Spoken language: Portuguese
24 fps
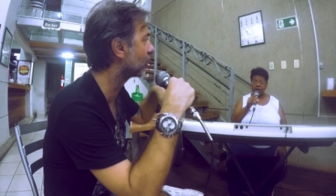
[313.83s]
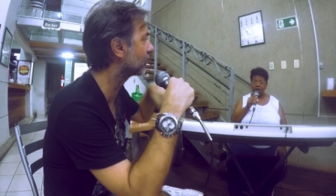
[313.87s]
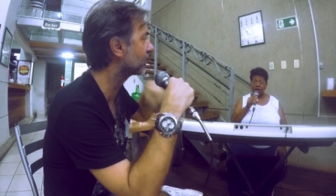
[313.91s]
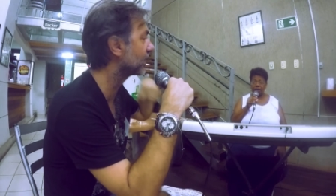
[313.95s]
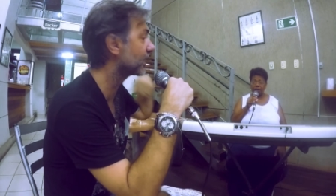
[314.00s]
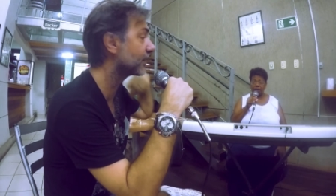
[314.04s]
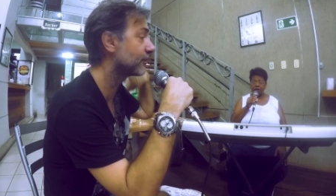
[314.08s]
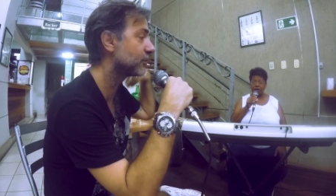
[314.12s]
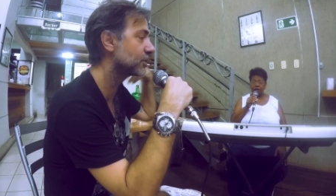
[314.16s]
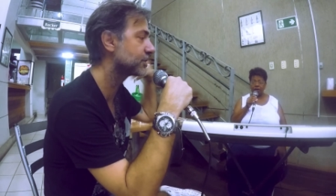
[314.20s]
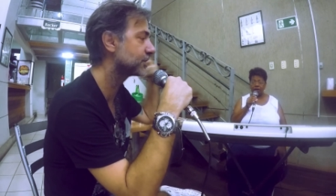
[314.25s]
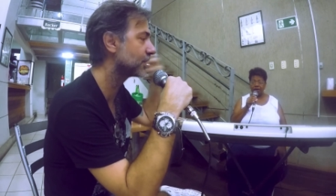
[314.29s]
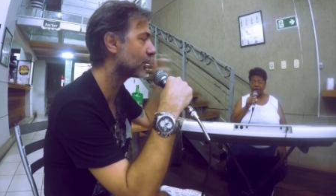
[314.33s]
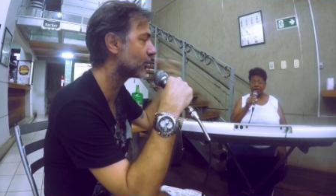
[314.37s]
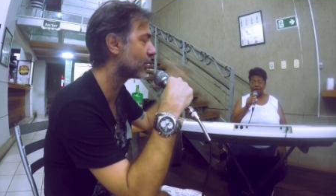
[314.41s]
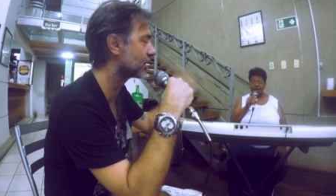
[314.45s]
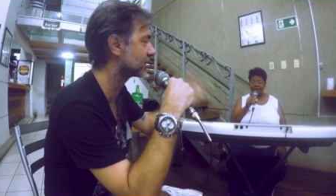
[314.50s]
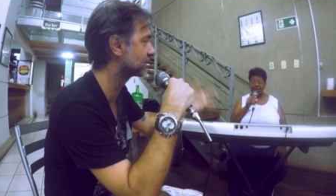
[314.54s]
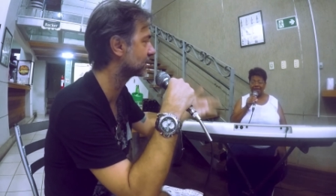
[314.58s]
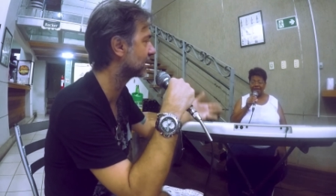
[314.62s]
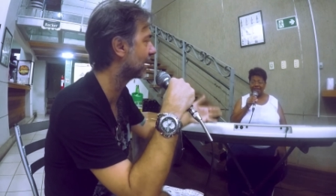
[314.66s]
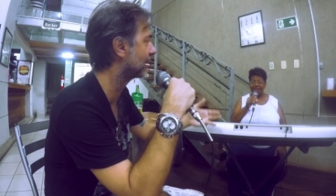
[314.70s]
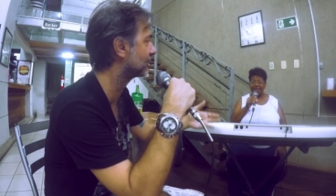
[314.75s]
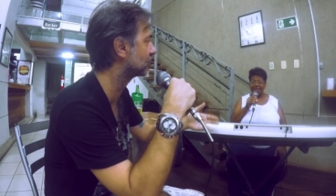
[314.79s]
O que, é que você
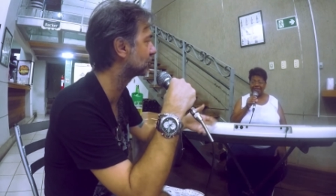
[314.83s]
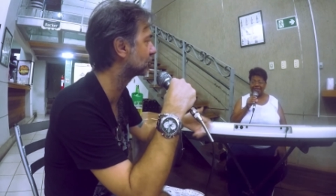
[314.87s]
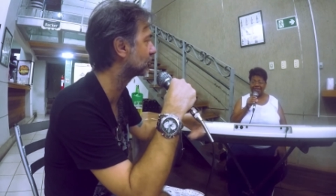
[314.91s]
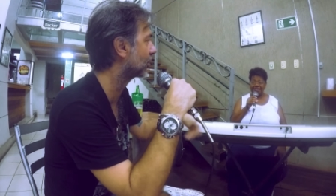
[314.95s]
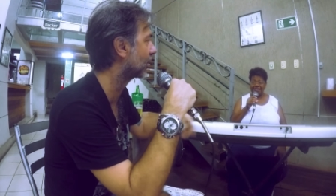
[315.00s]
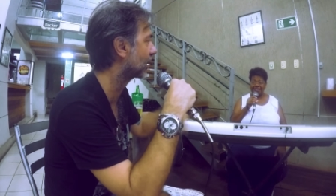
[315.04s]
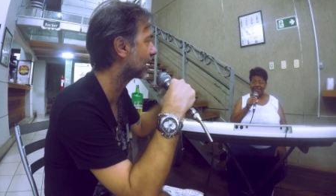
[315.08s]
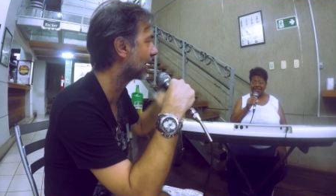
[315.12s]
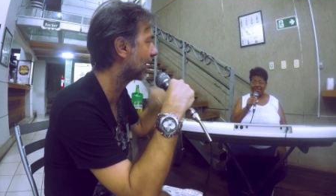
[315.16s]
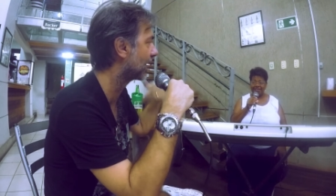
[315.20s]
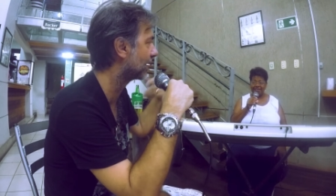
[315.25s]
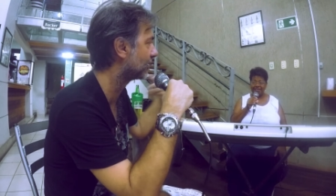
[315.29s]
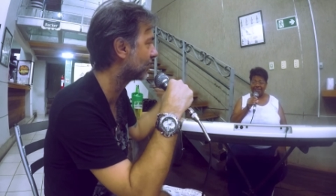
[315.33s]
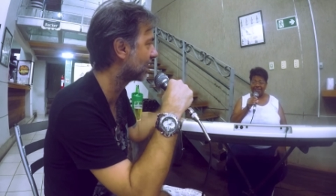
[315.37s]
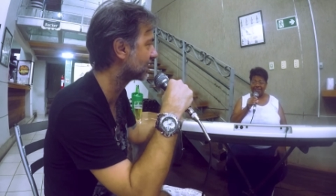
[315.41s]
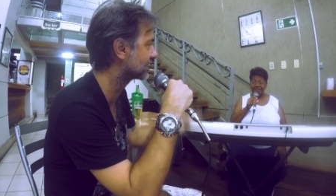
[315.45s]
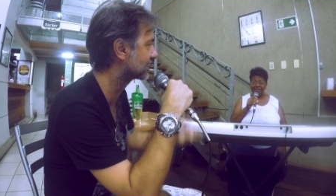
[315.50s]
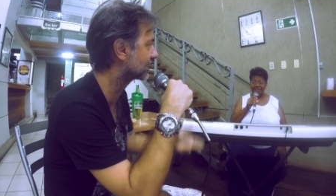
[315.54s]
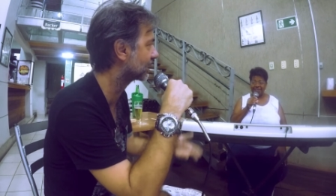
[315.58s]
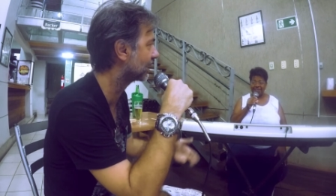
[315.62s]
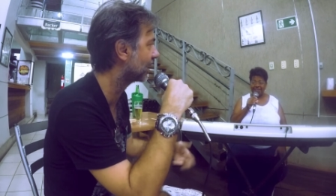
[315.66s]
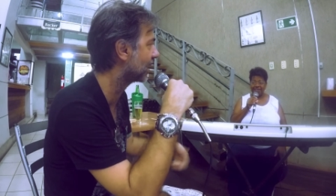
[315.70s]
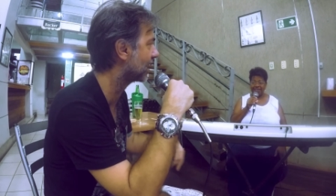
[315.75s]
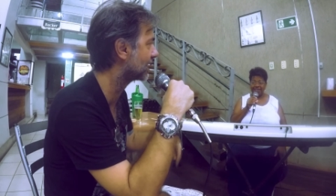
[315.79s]
gostava de tocar? Era
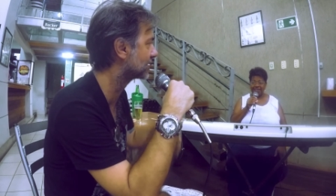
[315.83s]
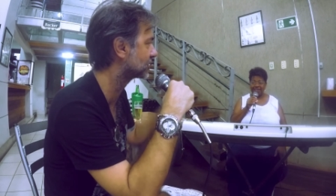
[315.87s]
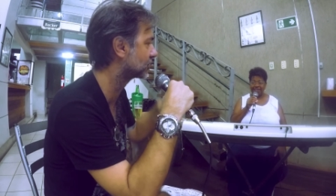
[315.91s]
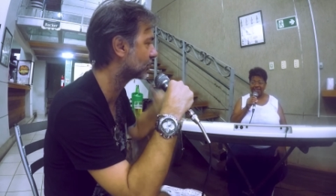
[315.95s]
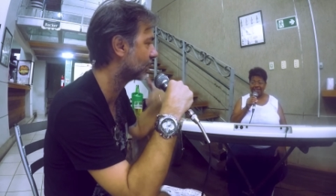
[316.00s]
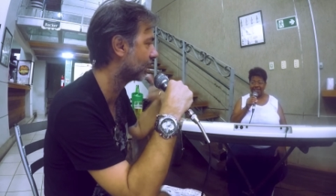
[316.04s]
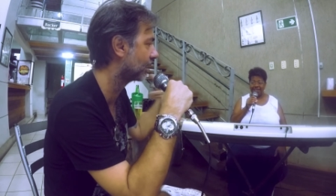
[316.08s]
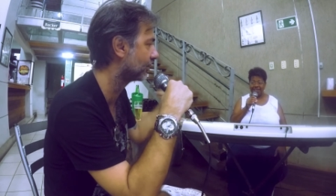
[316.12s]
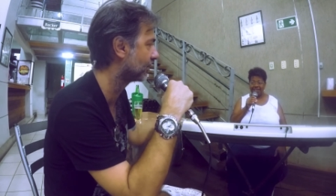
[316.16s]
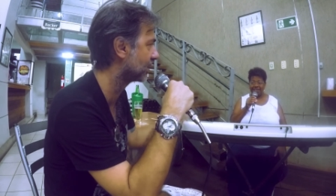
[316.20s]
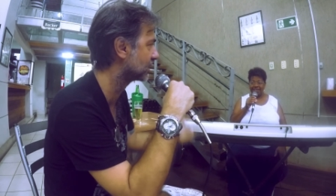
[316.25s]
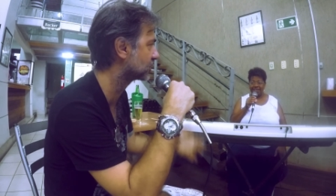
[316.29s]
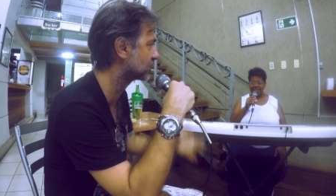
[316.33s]
mais clássico, era mais